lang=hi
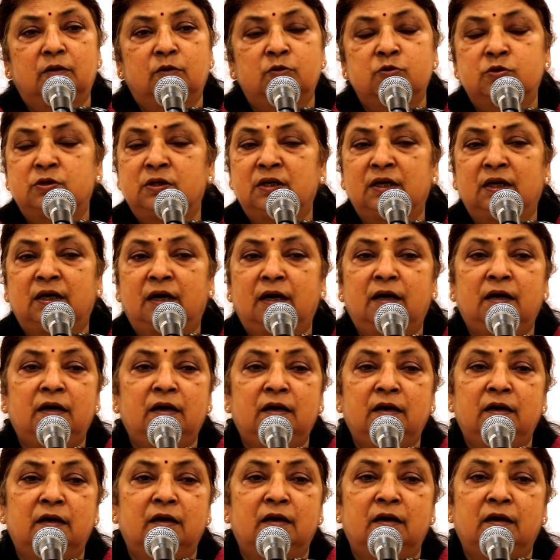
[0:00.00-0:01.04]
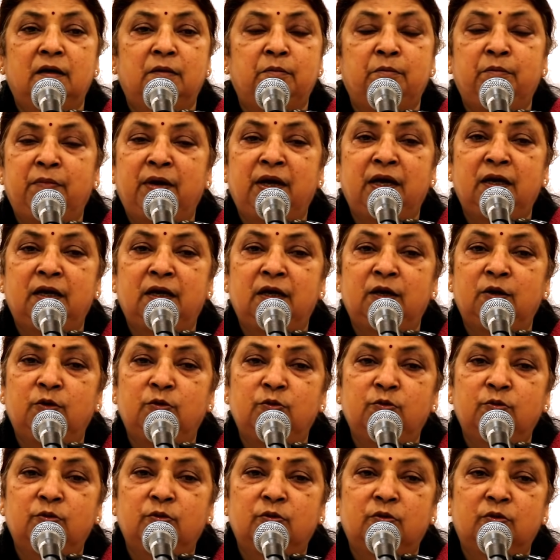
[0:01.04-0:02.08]
उसने कहा मैं नहीं
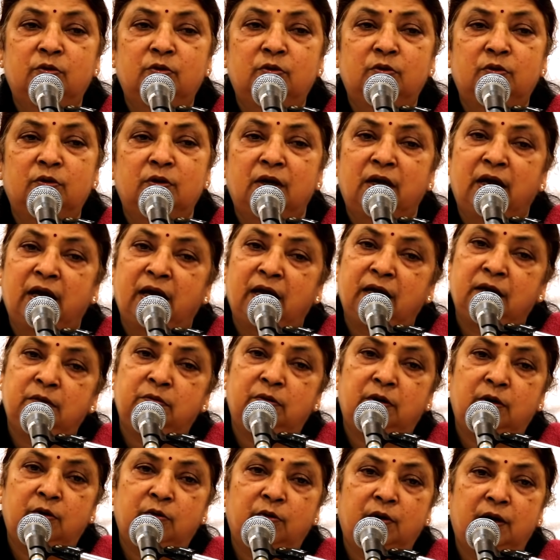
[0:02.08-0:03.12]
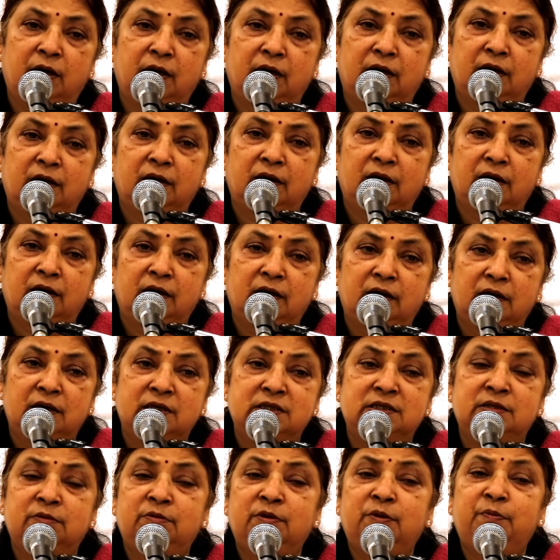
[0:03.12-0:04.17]
हूं हे ही भगवान
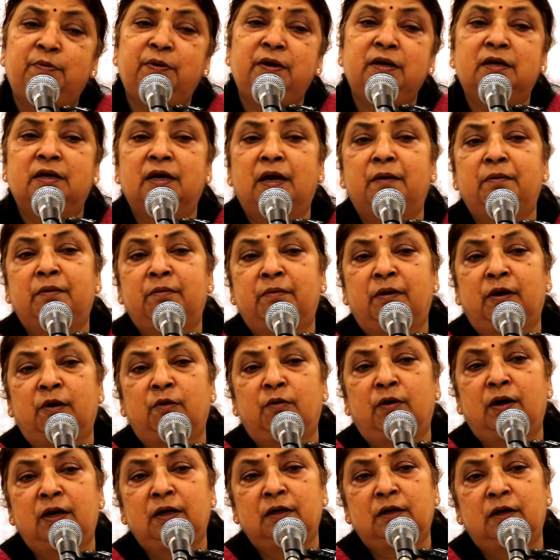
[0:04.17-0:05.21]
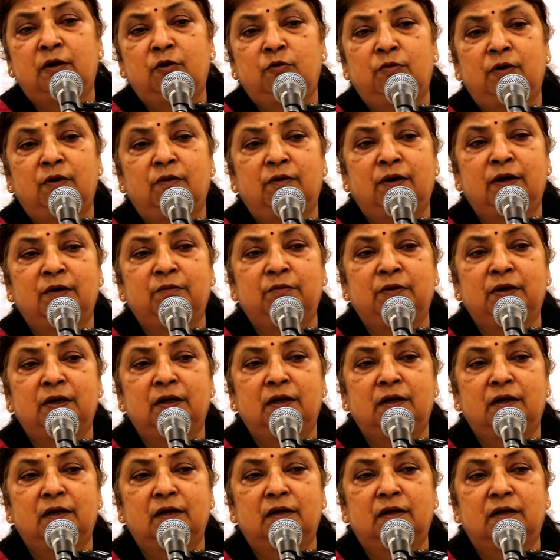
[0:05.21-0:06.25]
समर्पण क्या है मैं भगवान का हूं भगवान
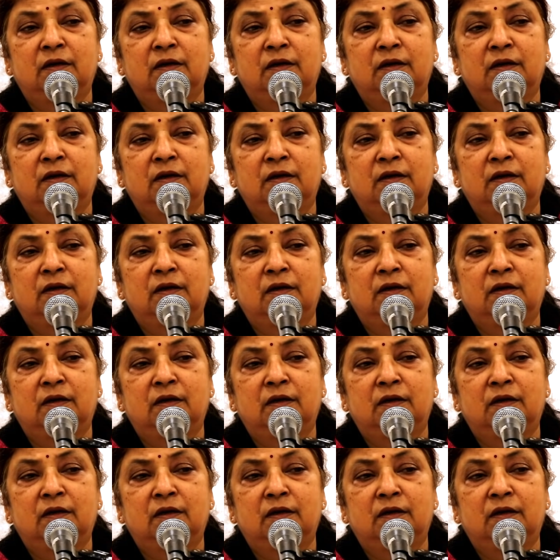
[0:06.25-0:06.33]
मेरे